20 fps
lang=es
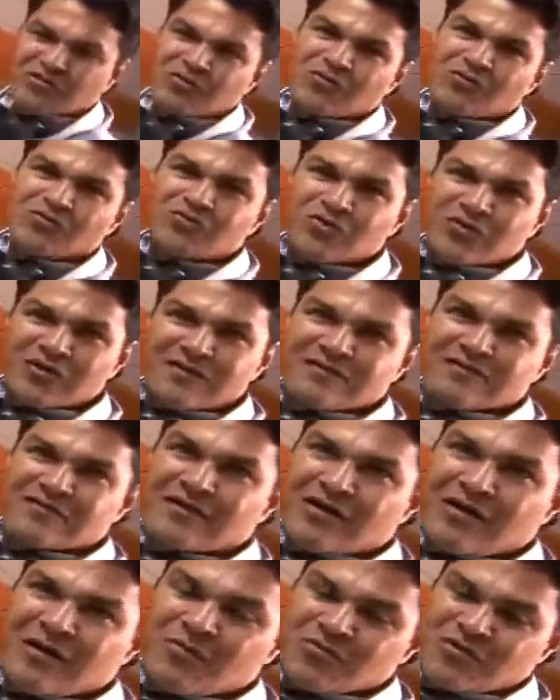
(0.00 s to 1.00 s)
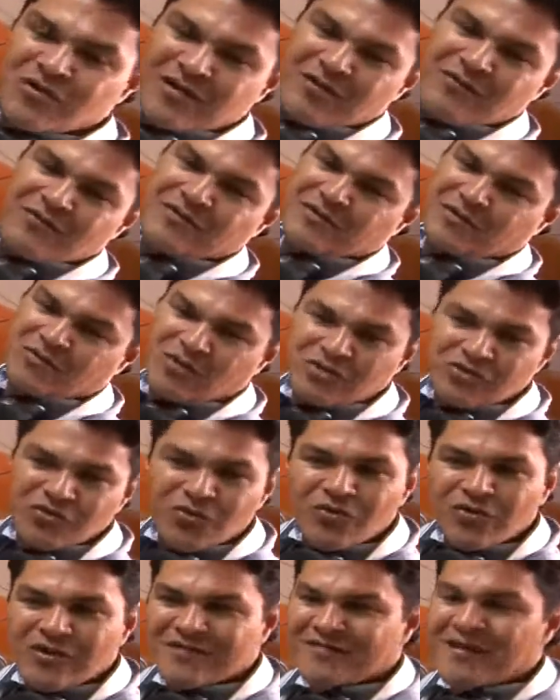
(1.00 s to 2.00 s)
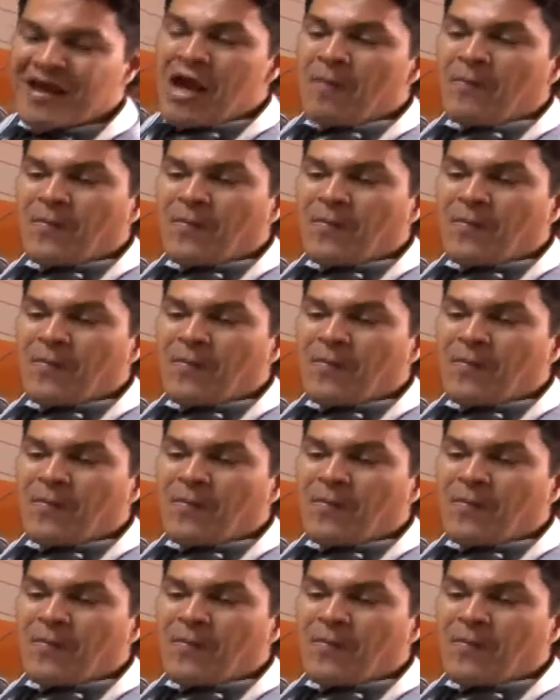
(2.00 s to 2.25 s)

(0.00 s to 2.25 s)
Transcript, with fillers: locutores que trabajamos acá 24 horas,